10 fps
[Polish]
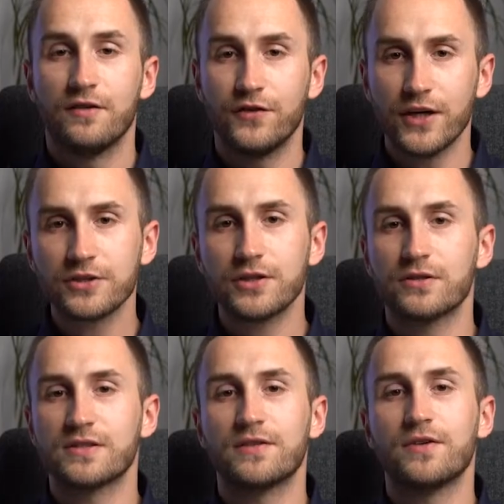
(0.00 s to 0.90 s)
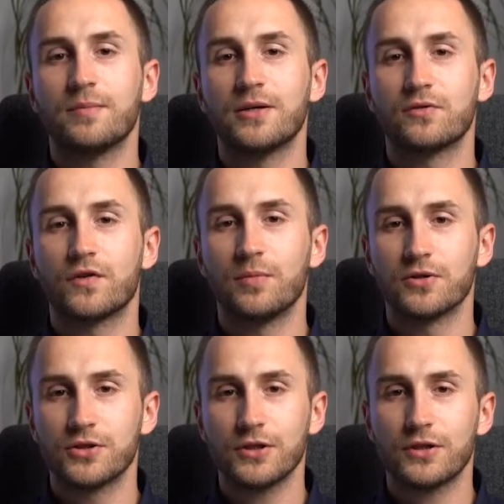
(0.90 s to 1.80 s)
Większy rozstaw elementów
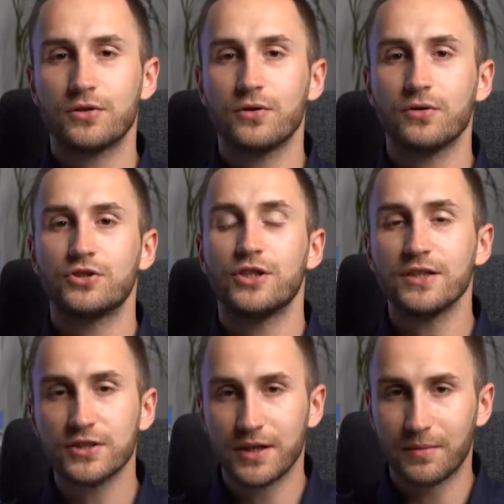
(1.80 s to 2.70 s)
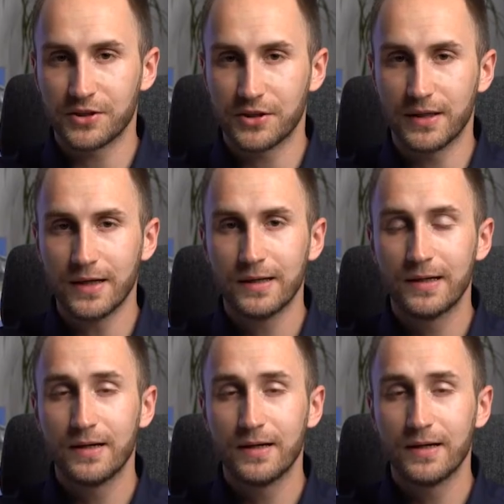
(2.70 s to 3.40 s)
roboczych to cięższa maszyna